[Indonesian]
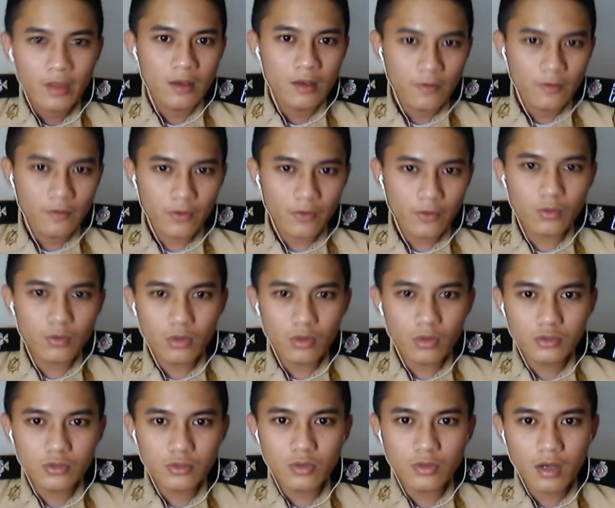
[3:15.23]
firewall
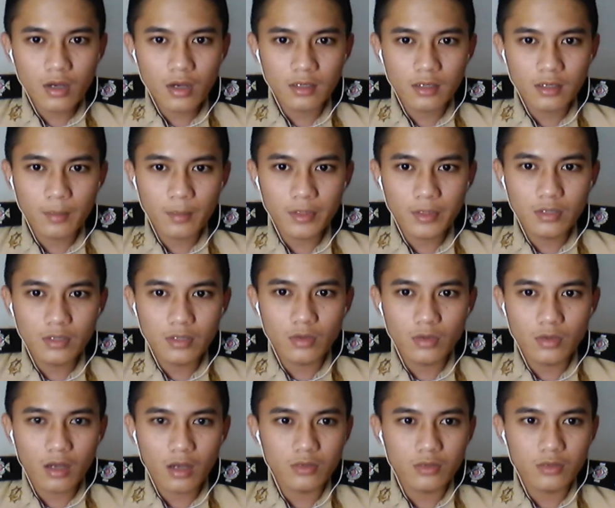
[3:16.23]
juga dapat
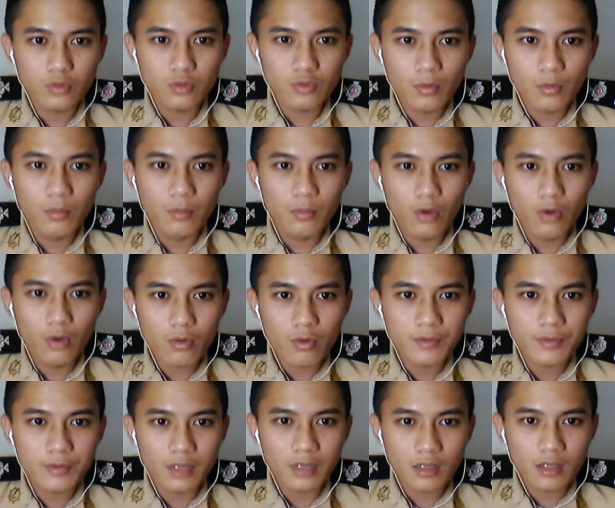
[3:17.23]
digunakan untuk memblok
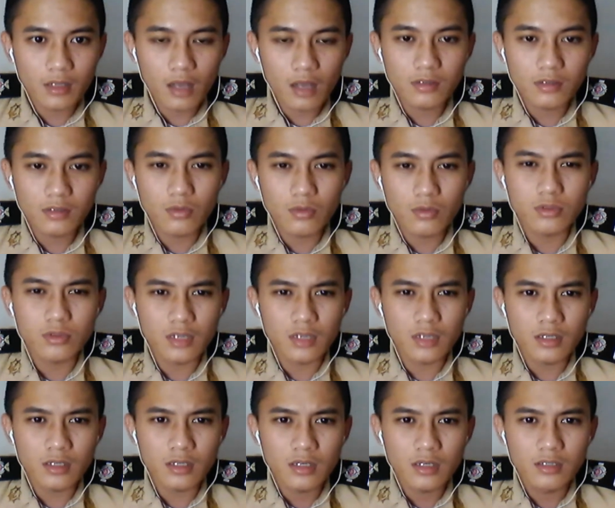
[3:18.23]
website atau konten
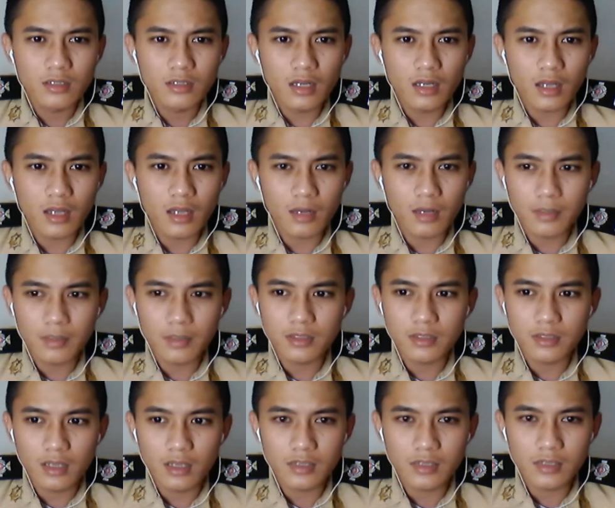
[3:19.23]
dari alamat
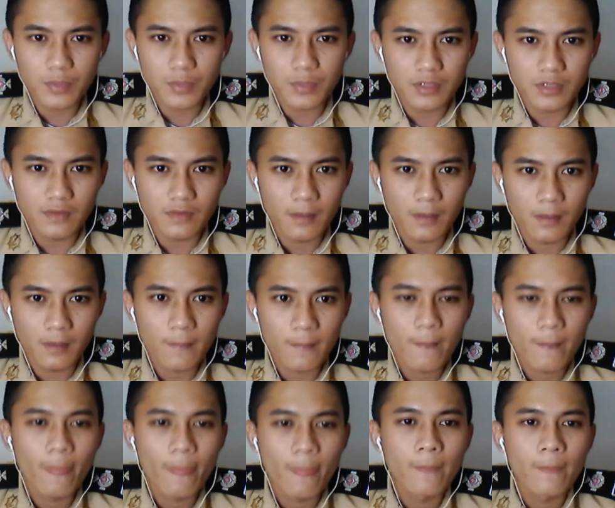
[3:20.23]
yang spesifik.
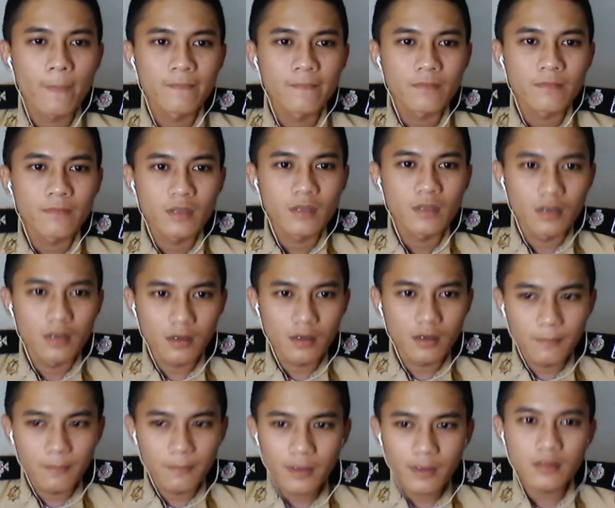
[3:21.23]
Yang
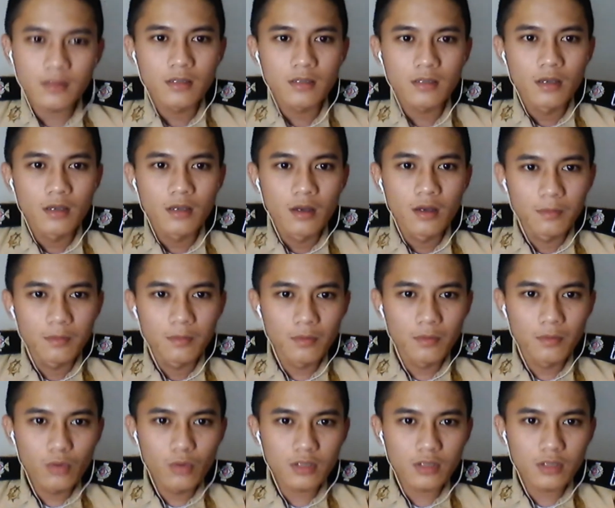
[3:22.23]
keempat,
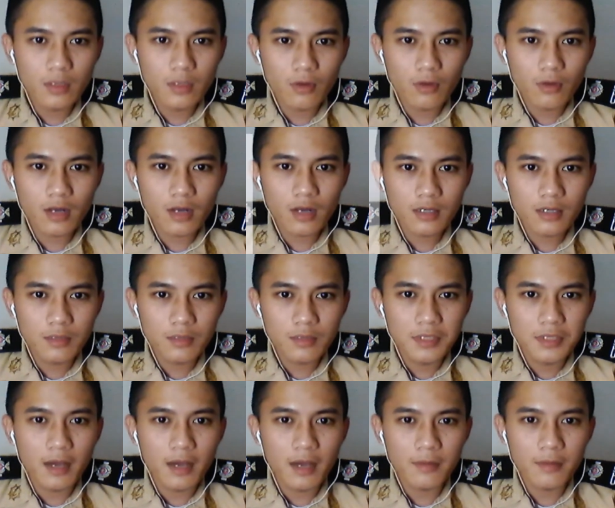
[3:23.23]
membuat game online lebih
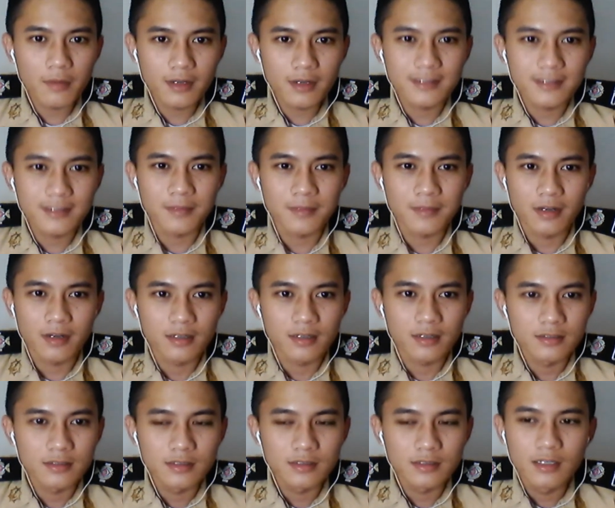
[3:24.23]
aman dan nyaman.
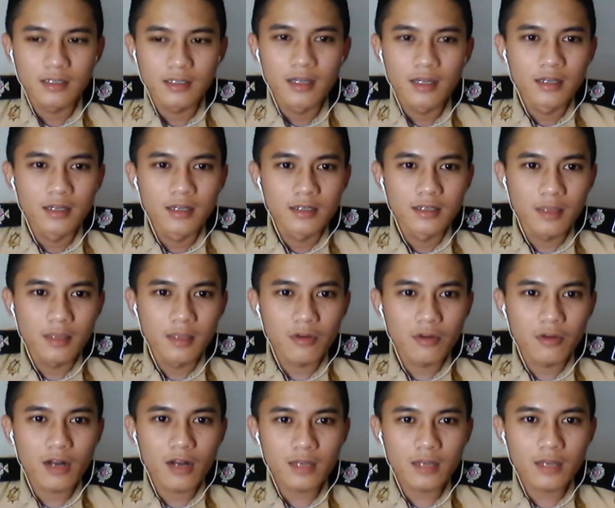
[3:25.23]
Game
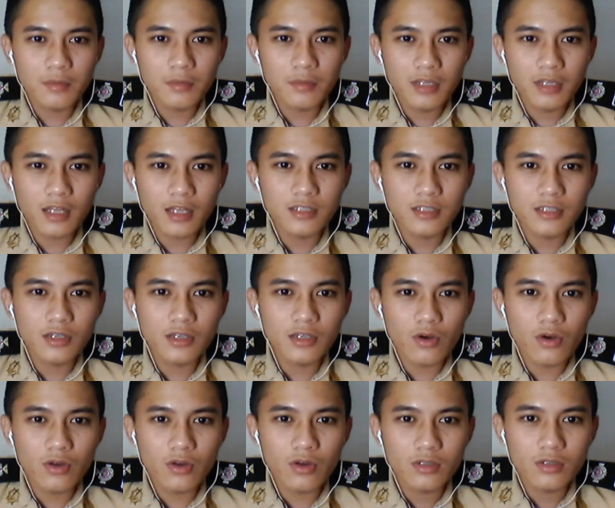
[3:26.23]
online memiliki risiko
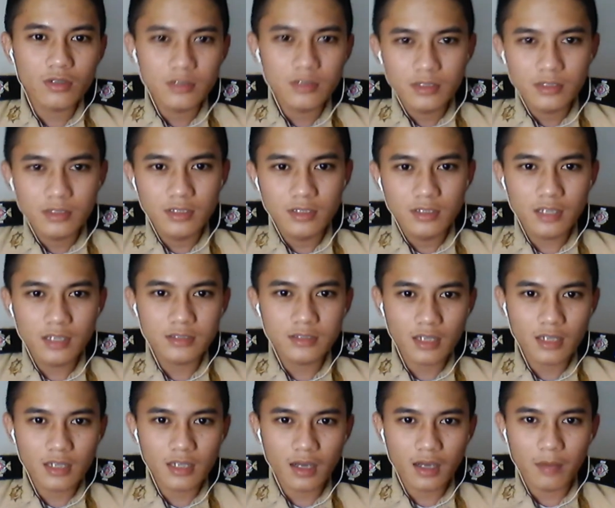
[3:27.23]
dan celah
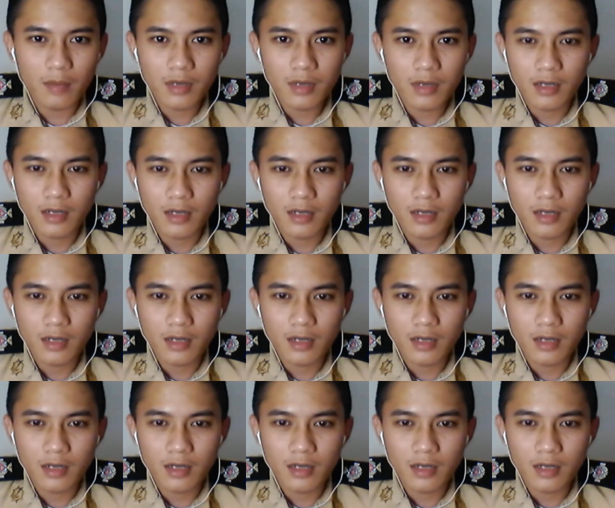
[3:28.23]
keamanan.